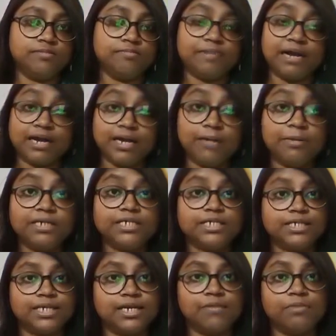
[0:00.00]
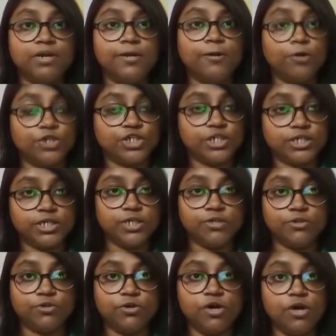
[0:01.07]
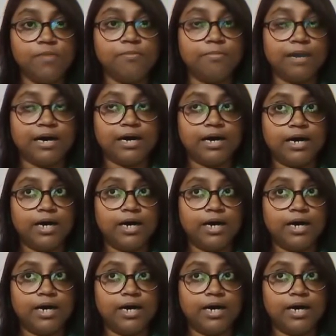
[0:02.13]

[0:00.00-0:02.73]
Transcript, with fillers: বাংলা ভাষা জানা মানে অশিক্ষিত বা